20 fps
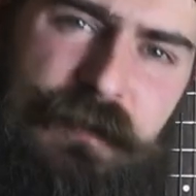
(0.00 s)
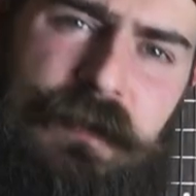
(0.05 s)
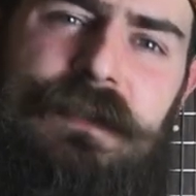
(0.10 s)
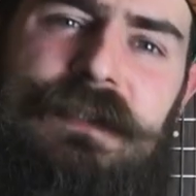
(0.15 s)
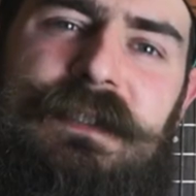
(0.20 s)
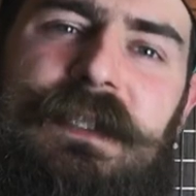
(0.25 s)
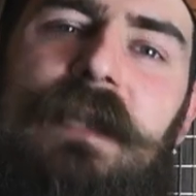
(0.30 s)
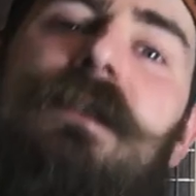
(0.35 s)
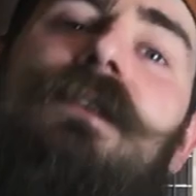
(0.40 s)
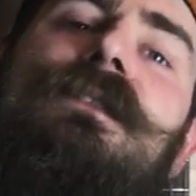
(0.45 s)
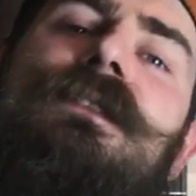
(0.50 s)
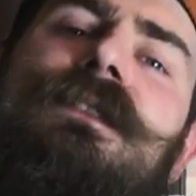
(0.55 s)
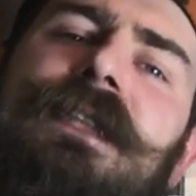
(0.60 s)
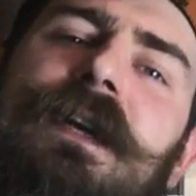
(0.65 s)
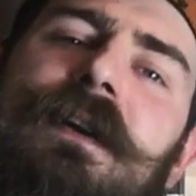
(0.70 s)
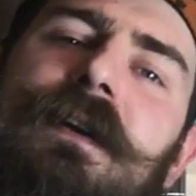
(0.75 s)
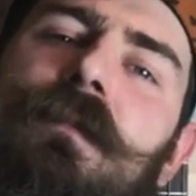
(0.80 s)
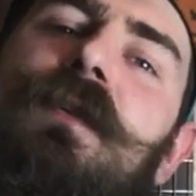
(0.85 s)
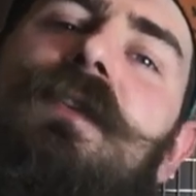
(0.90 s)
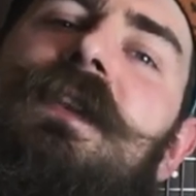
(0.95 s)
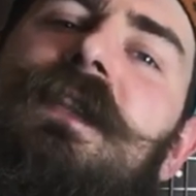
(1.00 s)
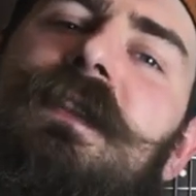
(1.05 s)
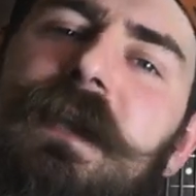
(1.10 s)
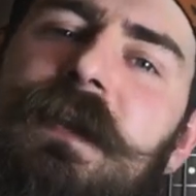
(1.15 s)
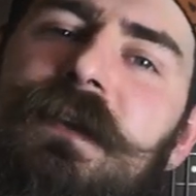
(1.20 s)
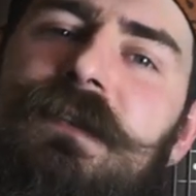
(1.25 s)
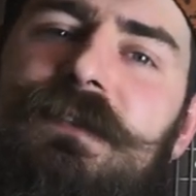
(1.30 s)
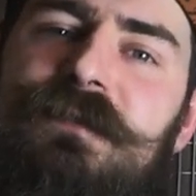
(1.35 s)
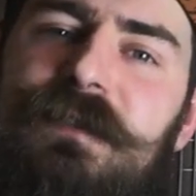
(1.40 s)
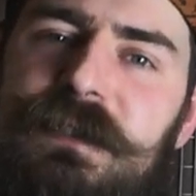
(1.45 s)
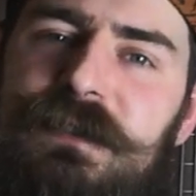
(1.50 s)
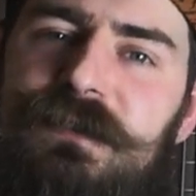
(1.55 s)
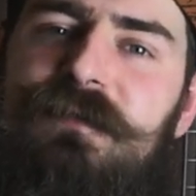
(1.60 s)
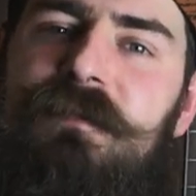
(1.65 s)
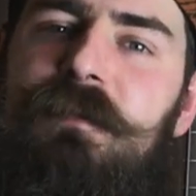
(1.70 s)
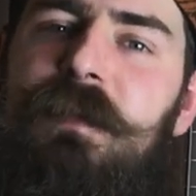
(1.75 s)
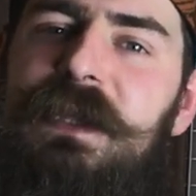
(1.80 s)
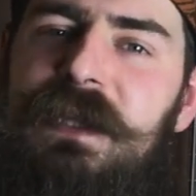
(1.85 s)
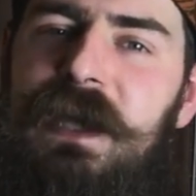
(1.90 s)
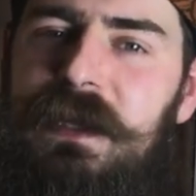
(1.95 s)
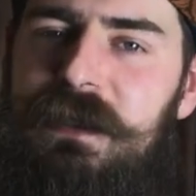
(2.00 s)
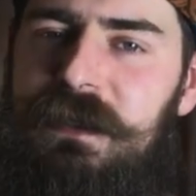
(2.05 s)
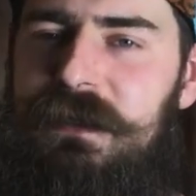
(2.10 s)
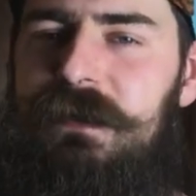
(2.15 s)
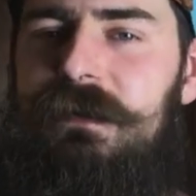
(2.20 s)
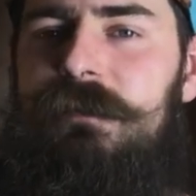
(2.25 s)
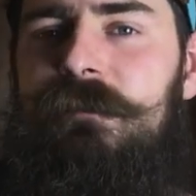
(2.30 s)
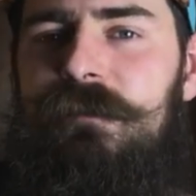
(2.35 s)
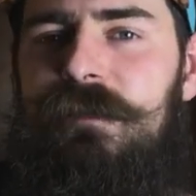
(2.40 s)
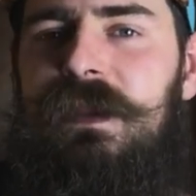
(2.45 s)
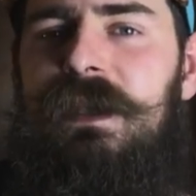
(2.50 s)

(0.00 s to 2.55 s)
Ostatnio dostałem od jednego z widzów pytanie,